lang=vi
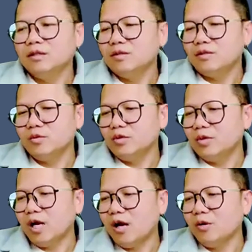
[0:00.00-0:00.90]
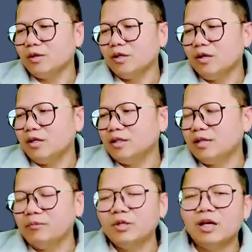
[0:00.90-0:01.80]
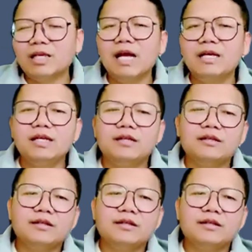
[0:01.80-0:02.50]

xu hào từng ở nước tam bất ấp đắng này